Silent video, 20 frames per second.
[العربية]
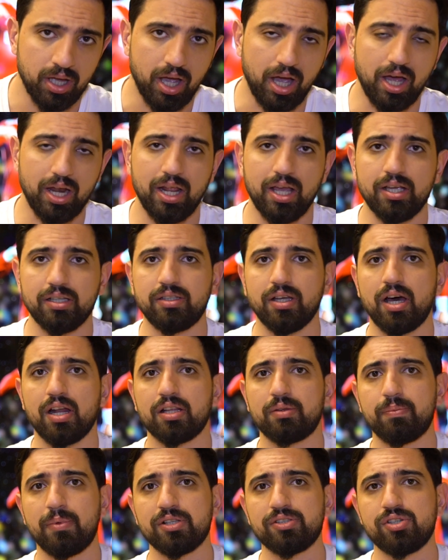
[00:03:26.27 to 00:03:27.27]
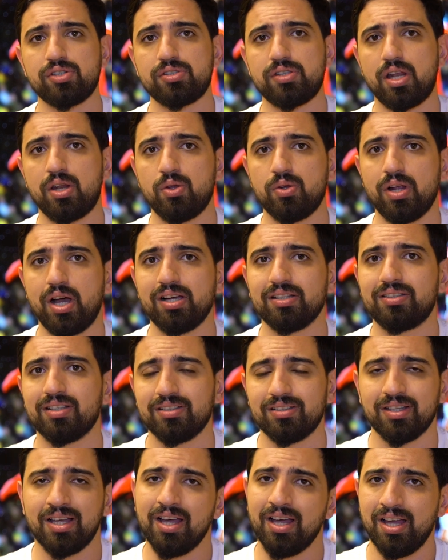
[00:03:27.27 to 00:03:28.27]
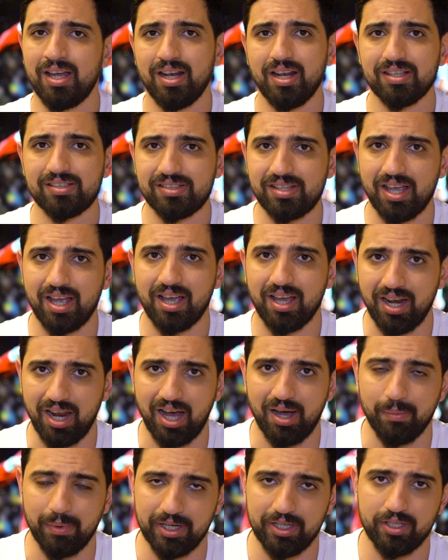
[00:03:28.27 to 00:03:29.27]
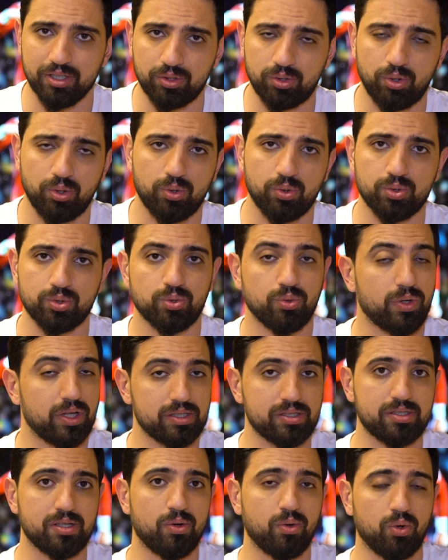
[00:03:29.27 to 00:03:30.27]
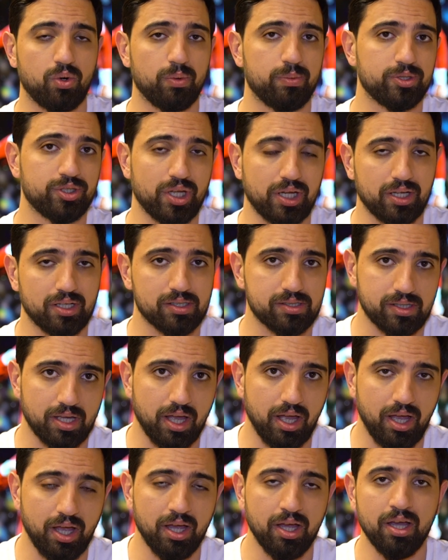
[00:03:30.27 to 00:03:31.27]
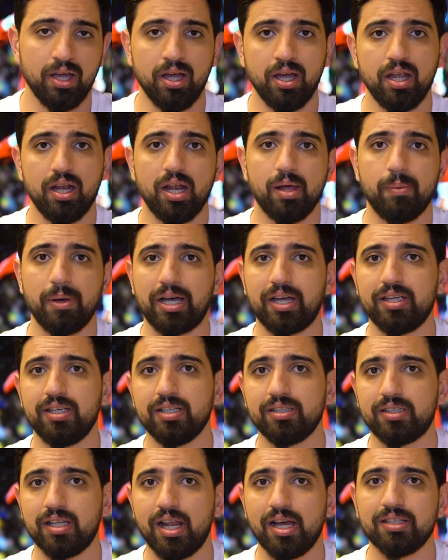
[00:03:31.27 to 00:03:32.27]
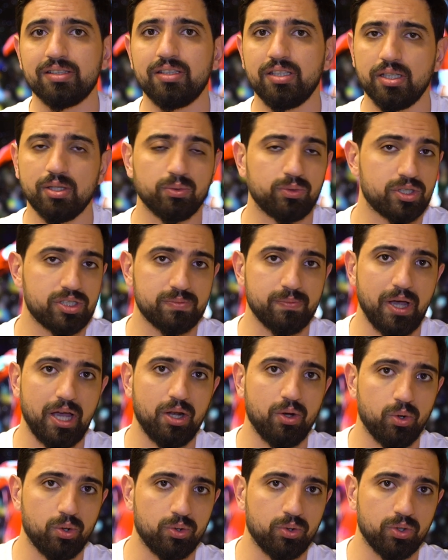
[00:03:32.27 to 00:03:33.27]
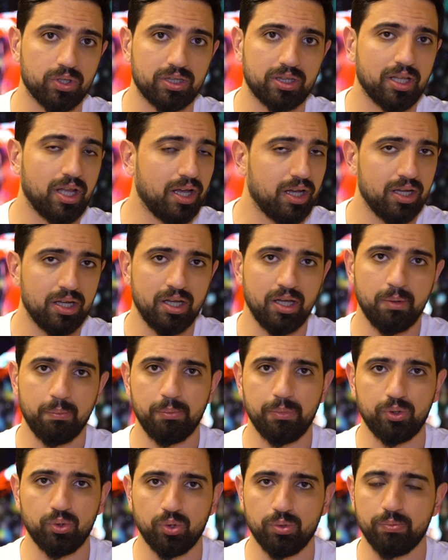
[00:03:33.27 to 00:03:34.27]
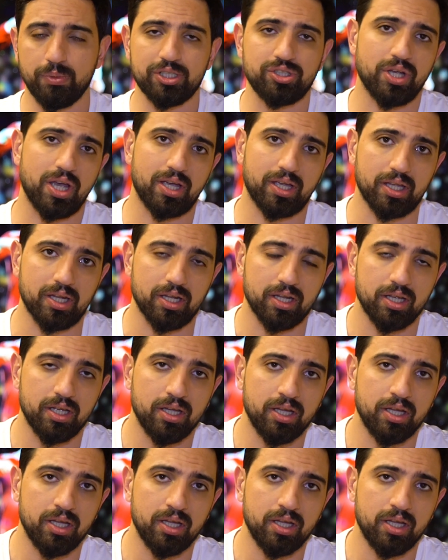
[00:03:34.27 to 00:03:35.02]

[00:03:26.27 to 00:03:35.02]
على إدارة مانشستر يونايتد لتسهل عملية خروجه لتسوقه بشكل صح لبقية الأندية وتسمح له أنه يطلع بدون مشاكل